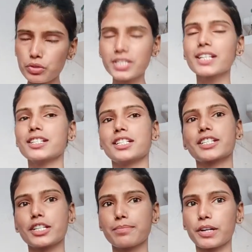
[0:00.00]
उनसे
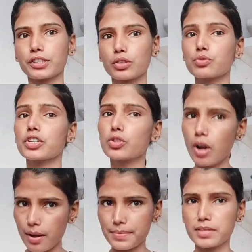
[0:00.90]
रिलेटेड बात करूंगी तो
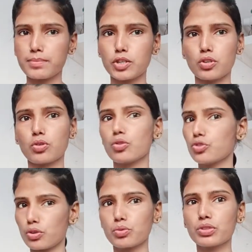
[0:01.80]
आप इस वीडियो को
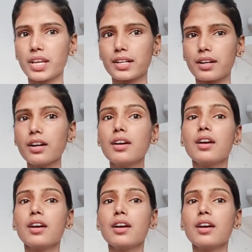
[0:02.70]
ज़रूर देखना